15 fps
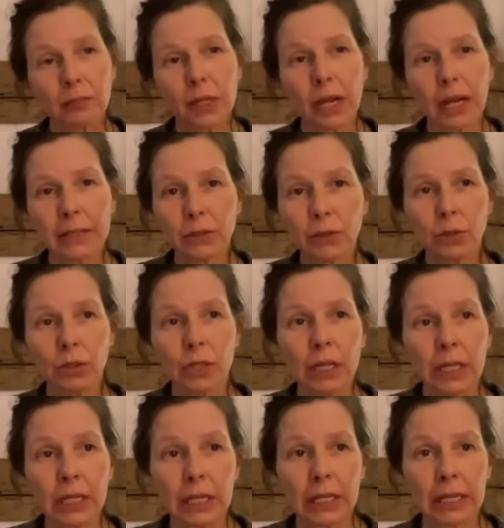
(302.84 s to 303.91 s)
Also
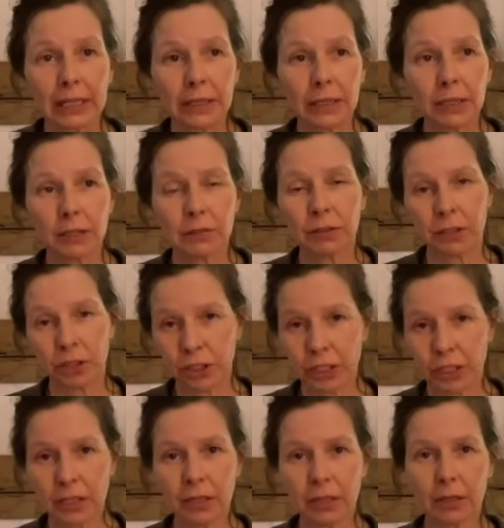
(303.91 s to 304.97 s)
ganz
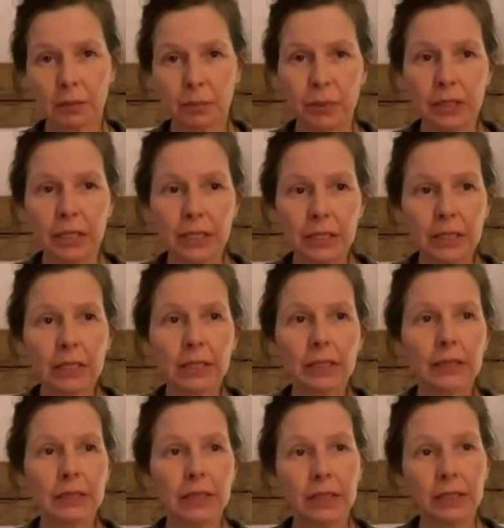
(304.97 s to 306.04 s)
verschiedene Gebilde,
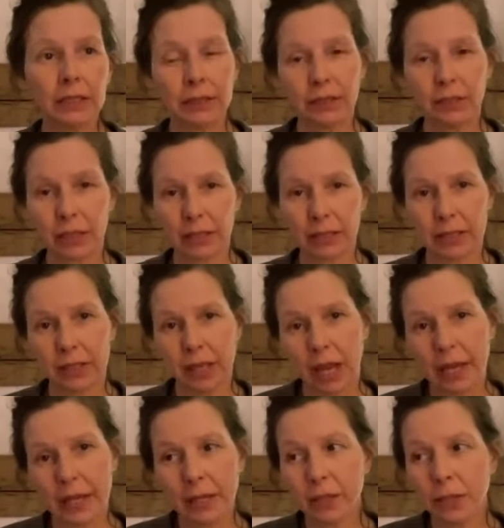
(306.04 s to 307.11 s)
die sich da
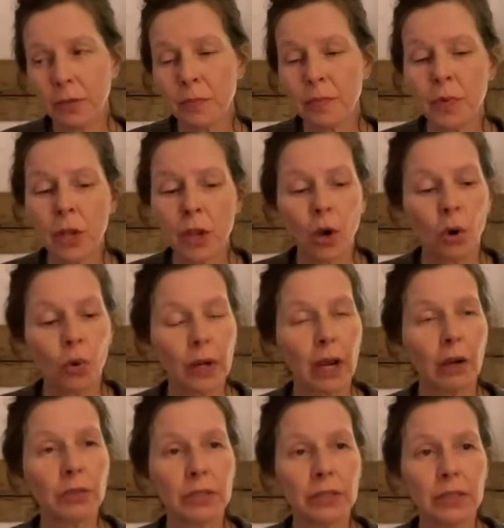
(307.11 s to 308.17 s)
zeigen. Und
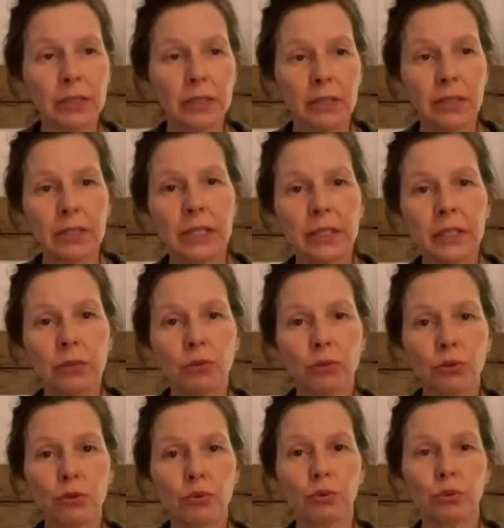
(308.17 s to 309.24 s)
aus diesen Linien und
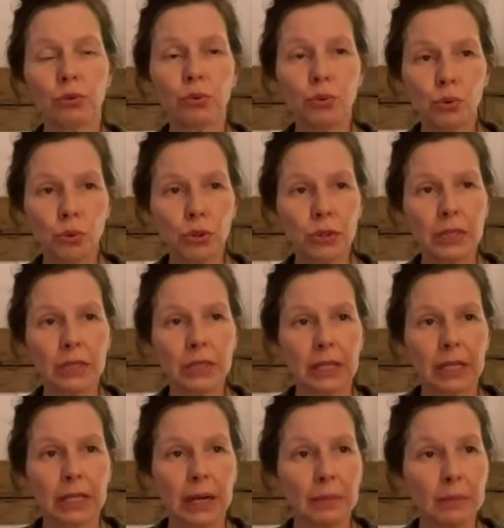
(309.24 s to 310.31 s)
Strukturen, da
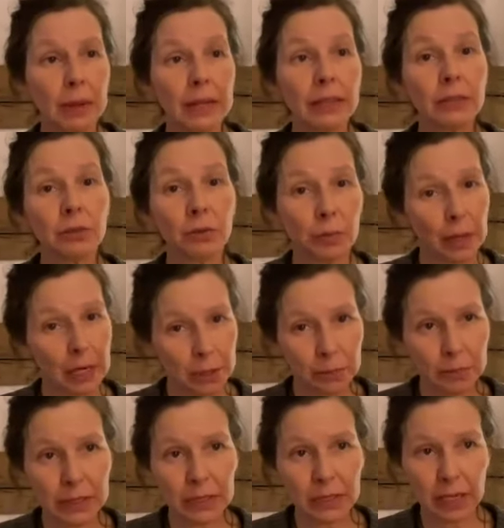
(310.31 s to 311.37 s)
kann man zum
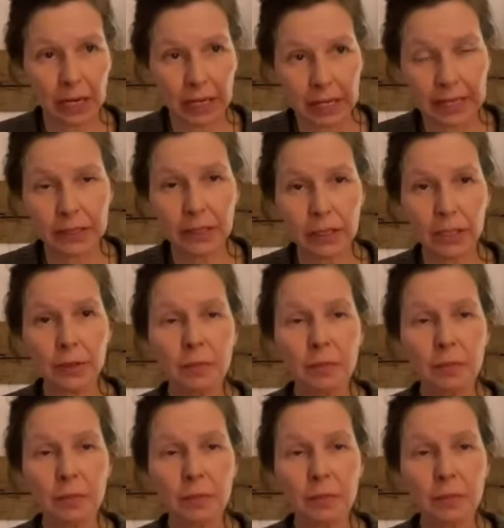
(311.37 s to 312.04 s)
Beispiel die Talente